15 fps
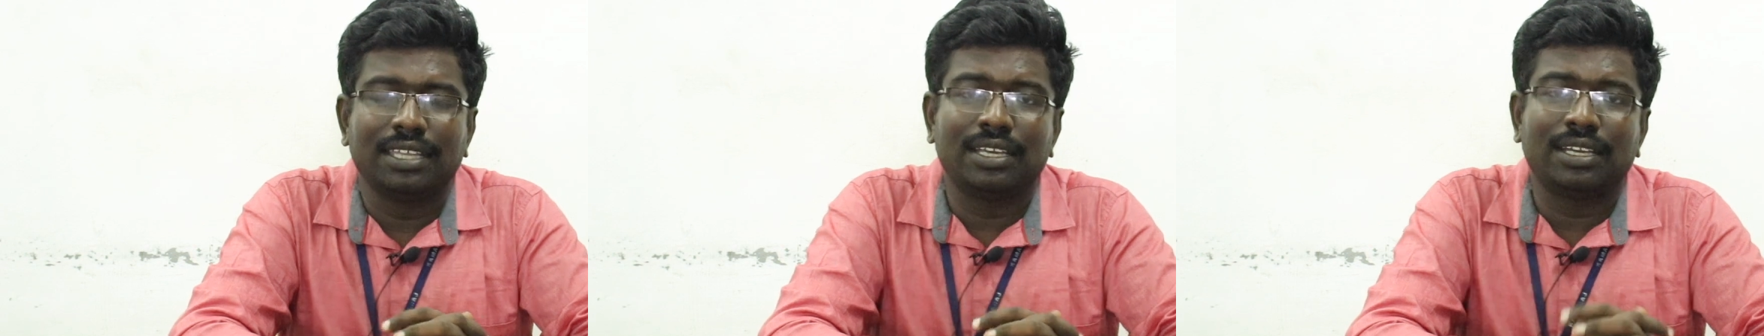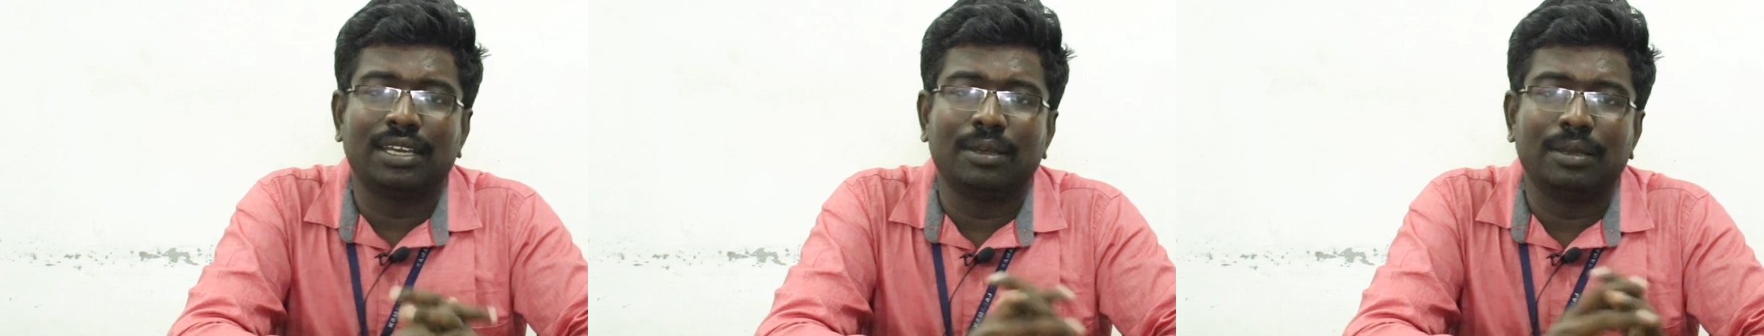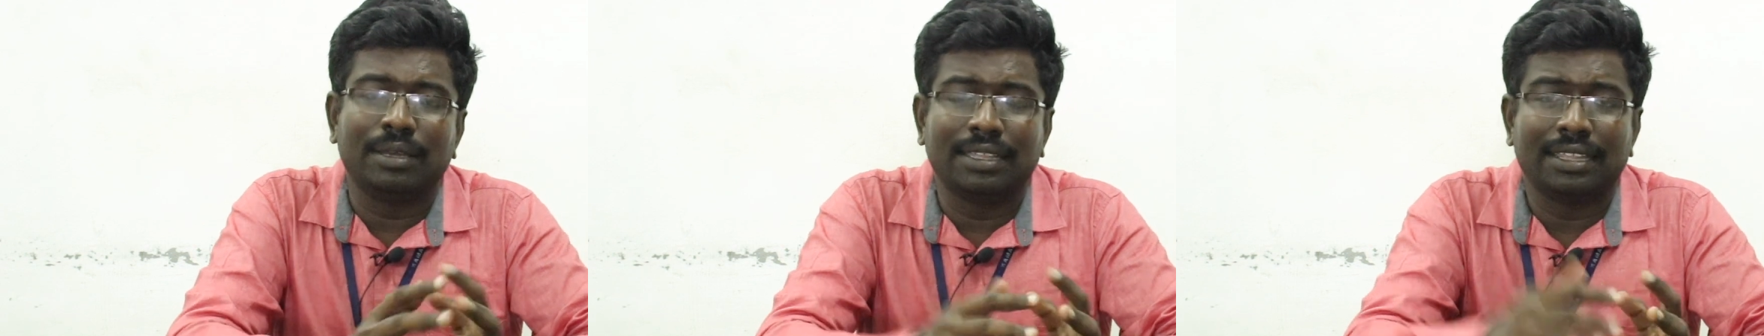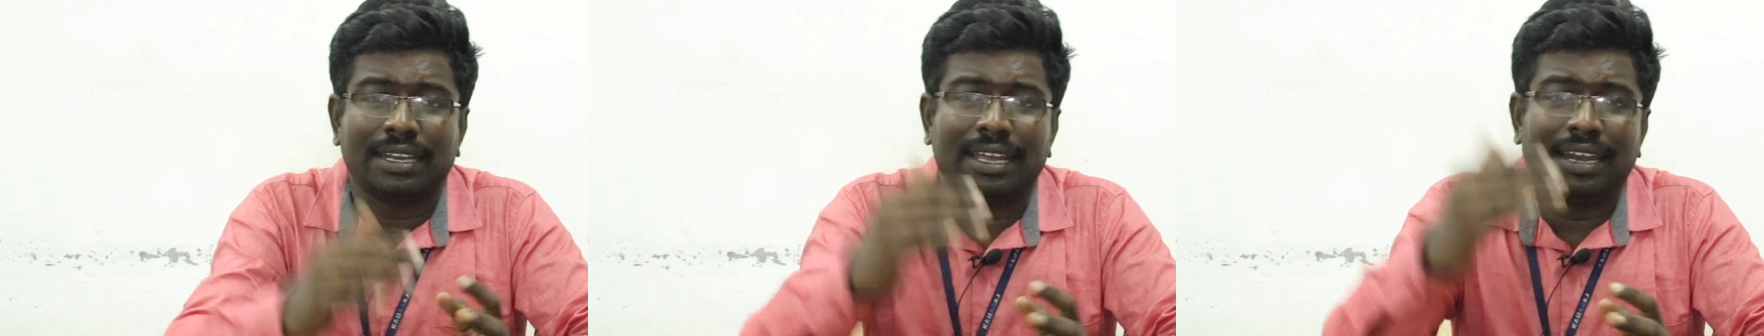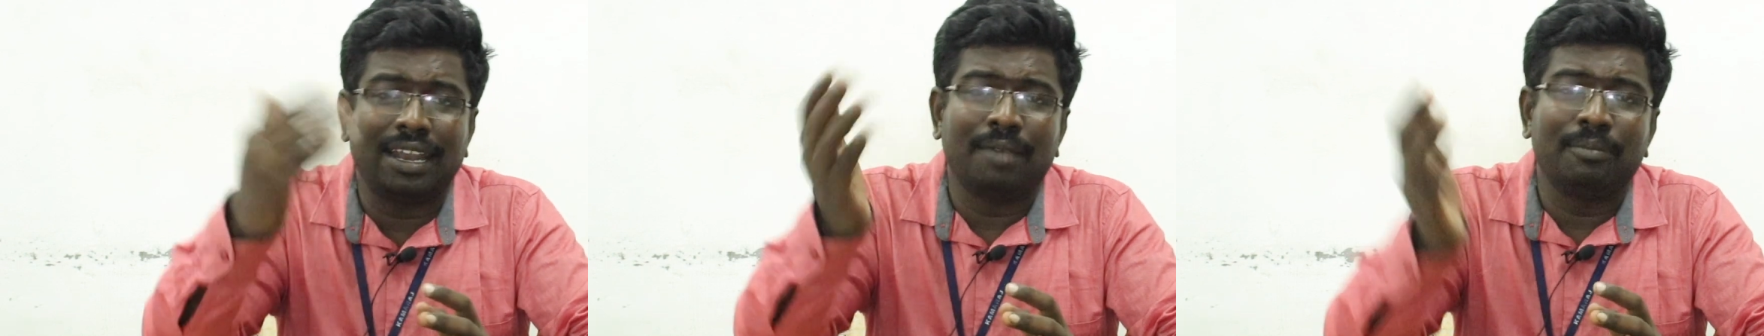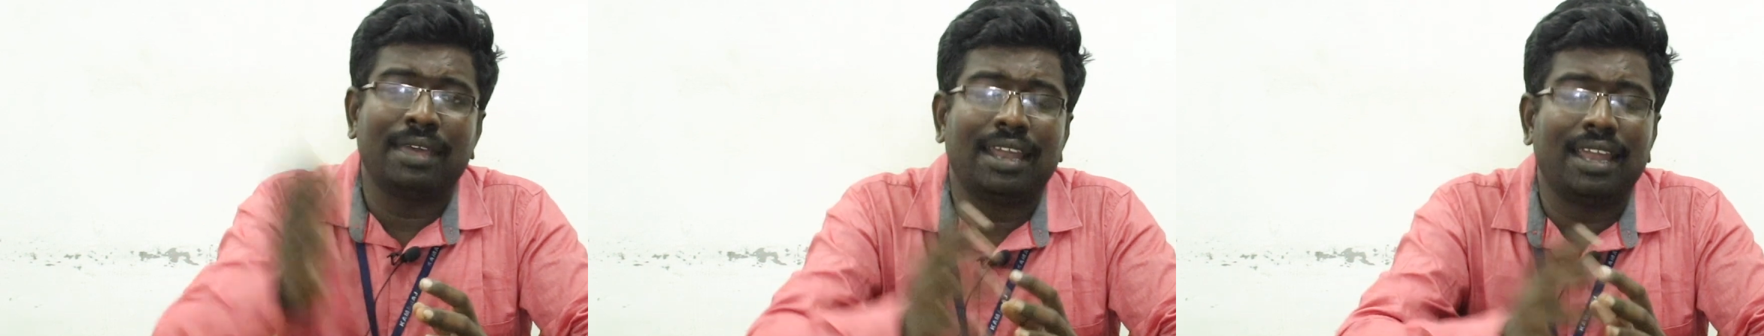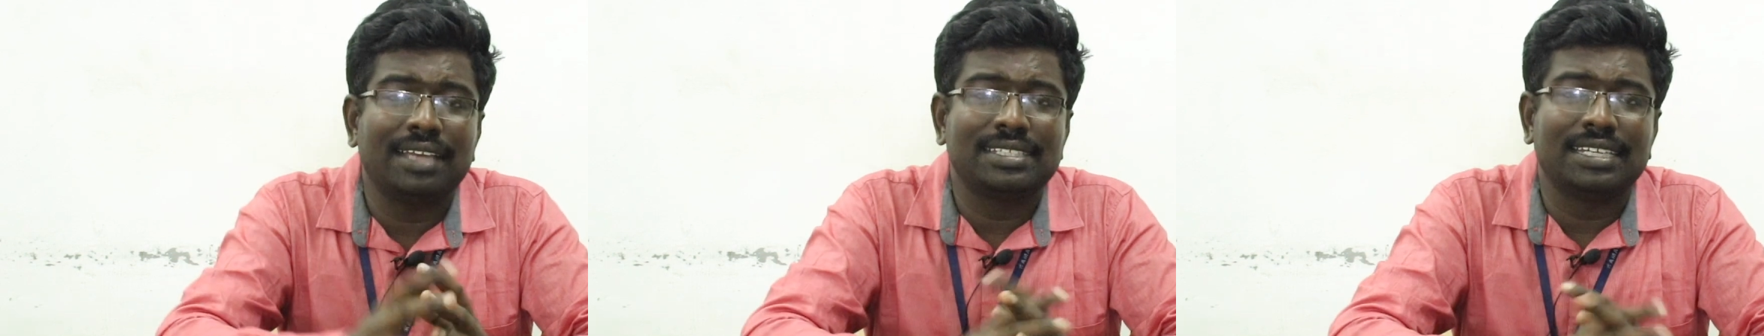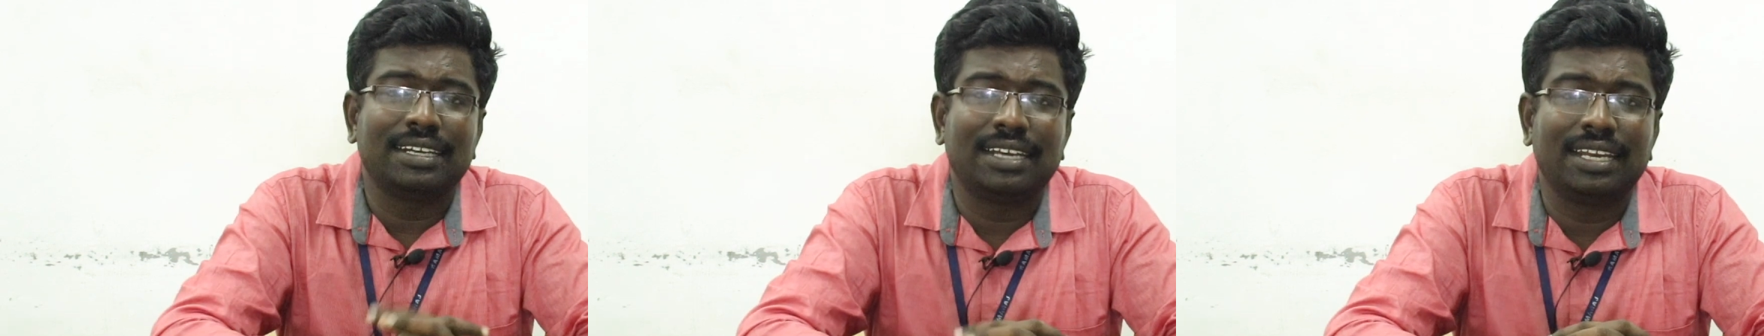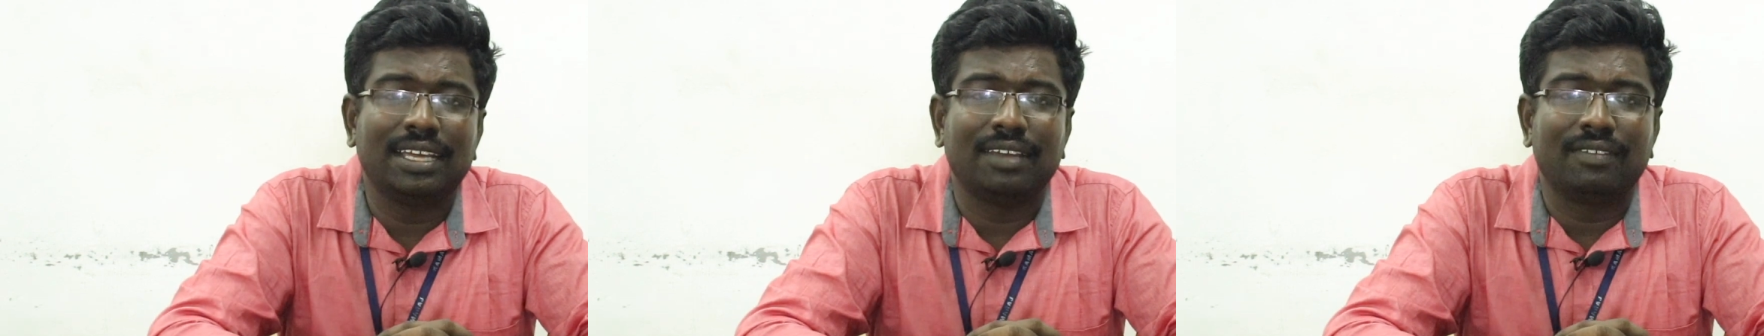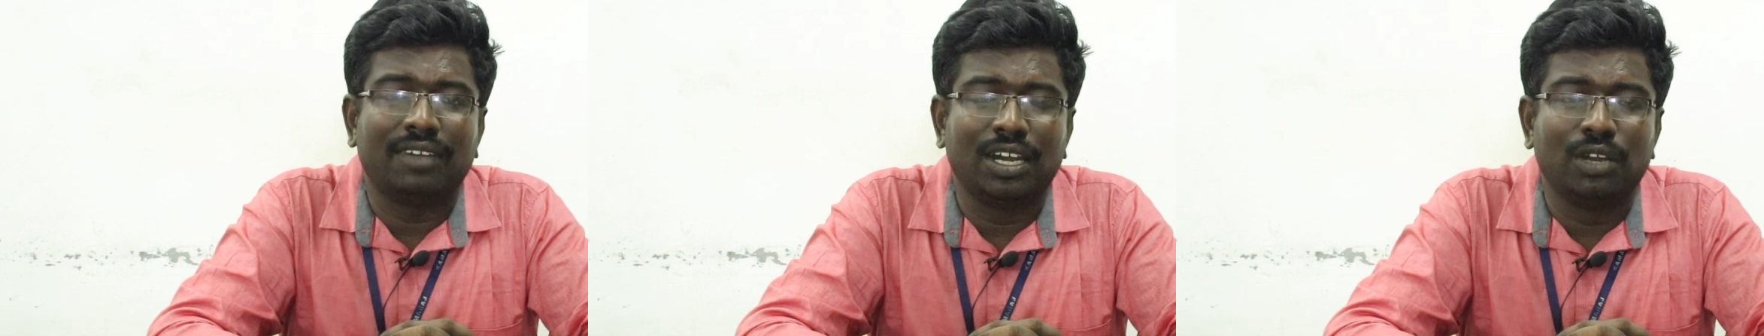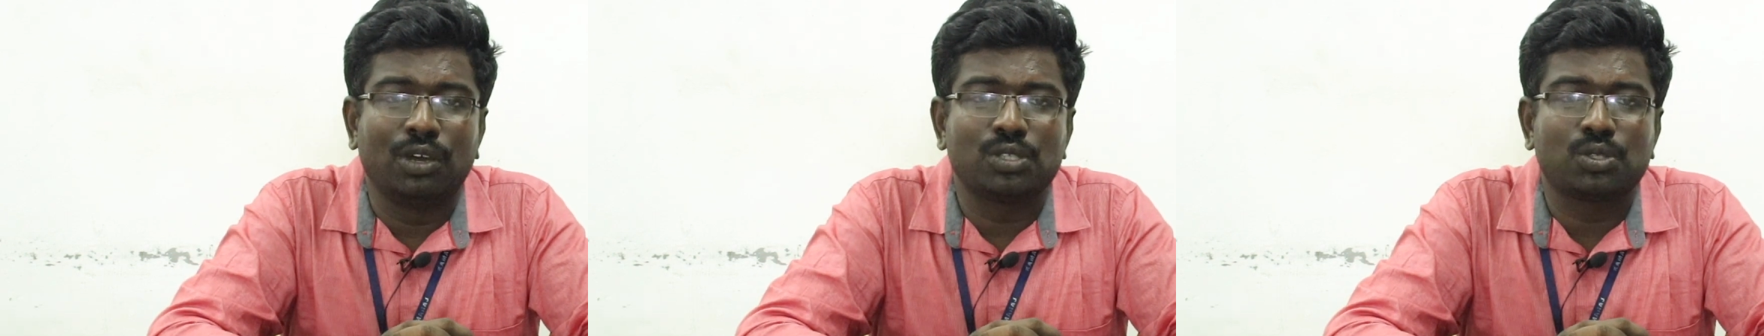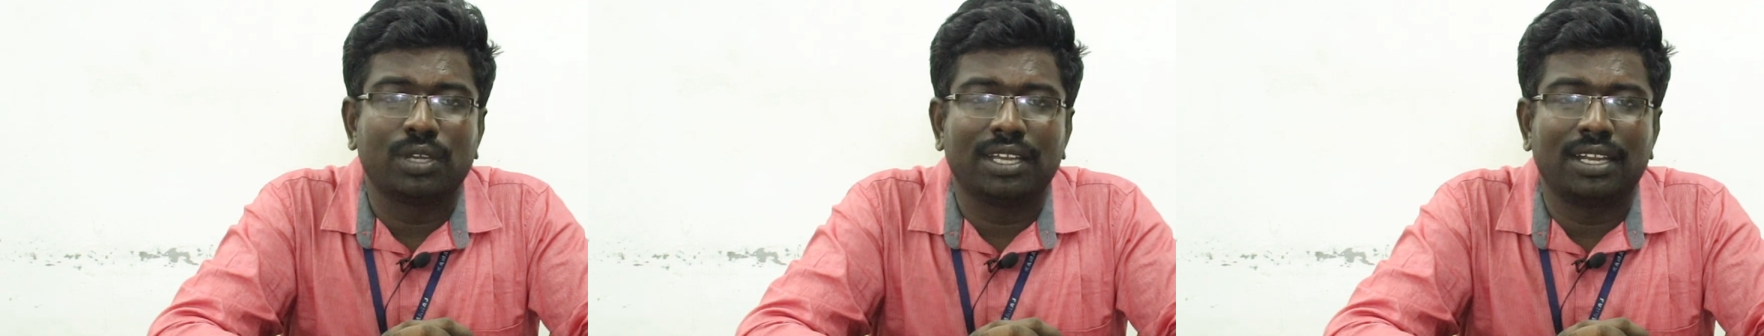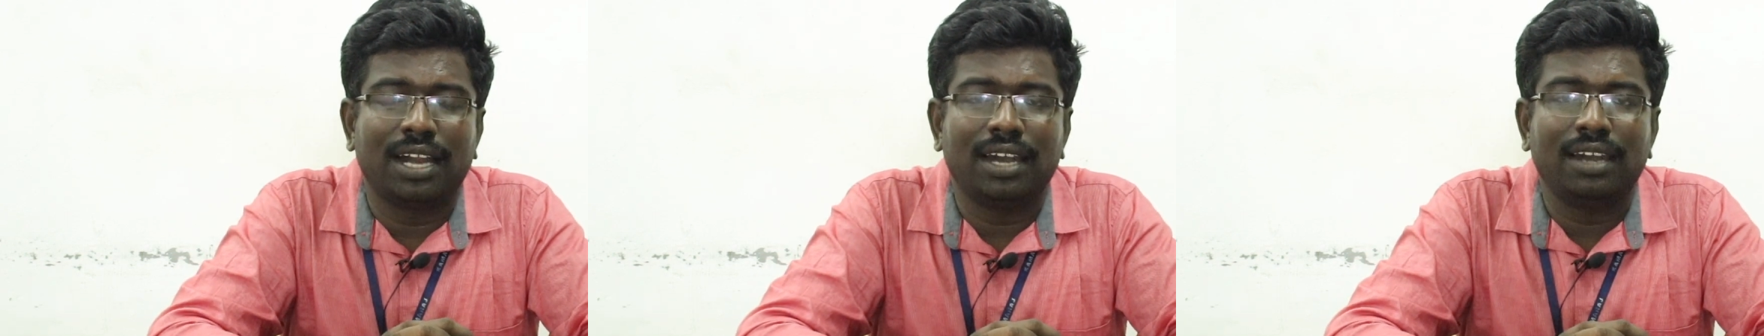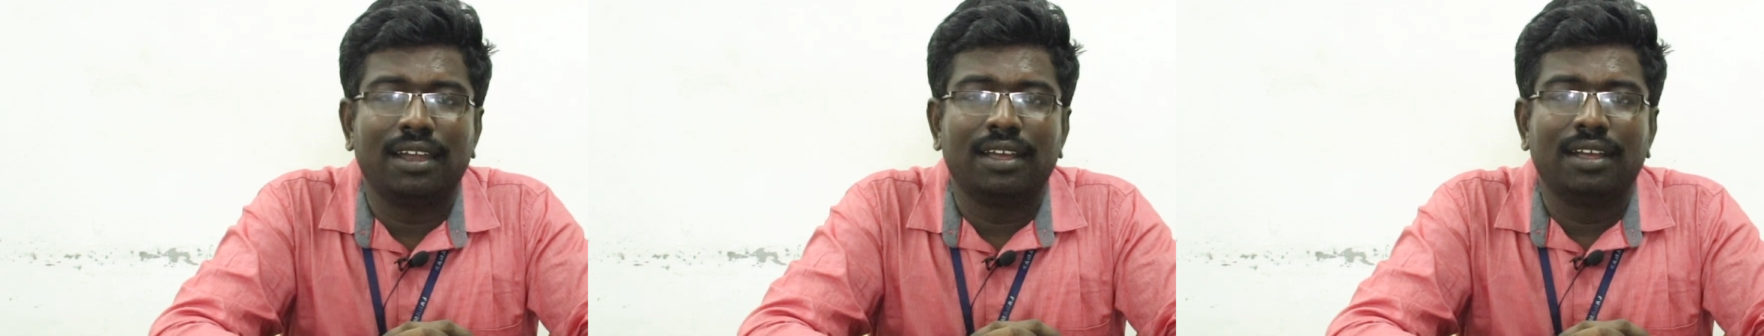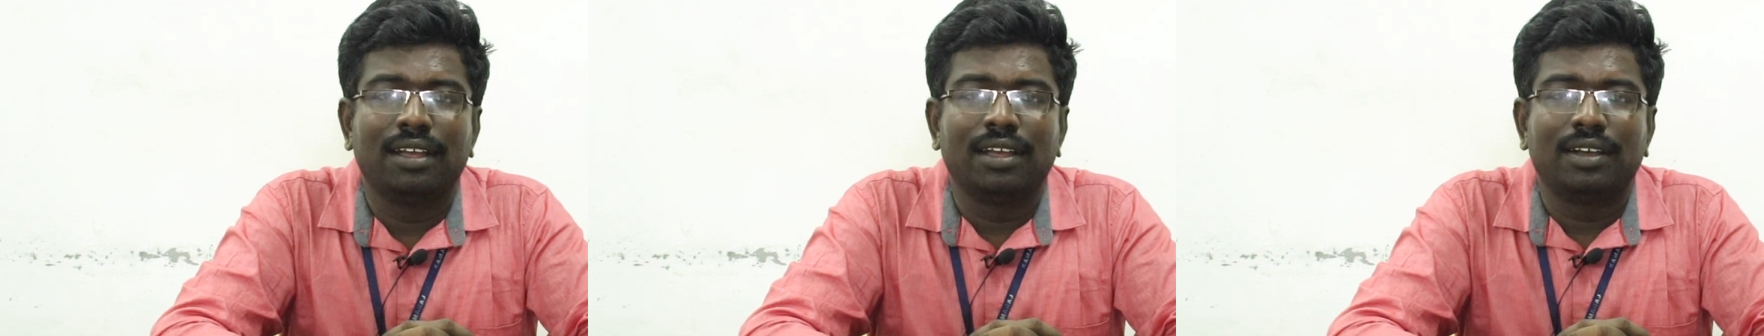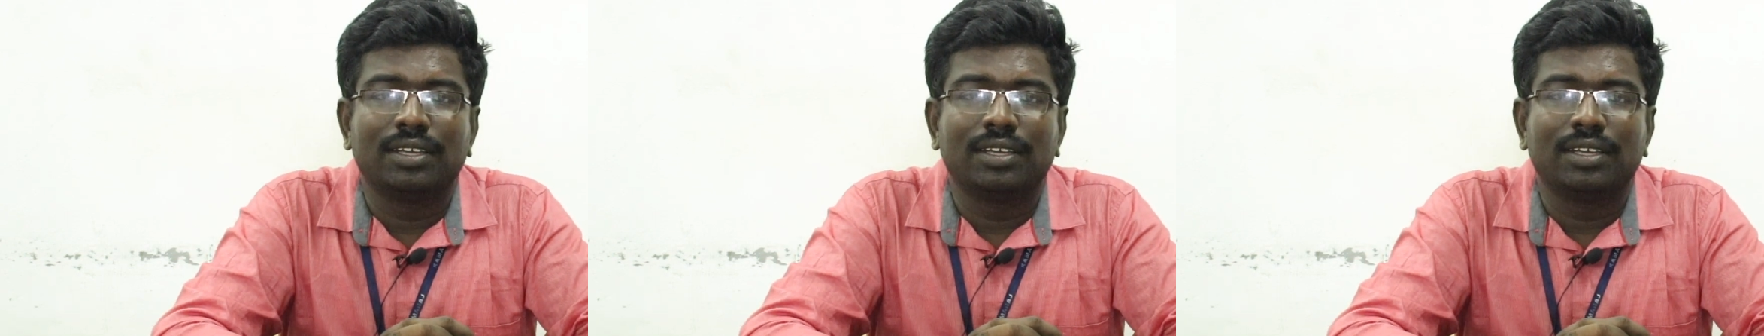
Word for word: இதுக்கு இதற்கெல்லாம் மேலாய் சென்று வள்ளுவர் சொல்கிறாள்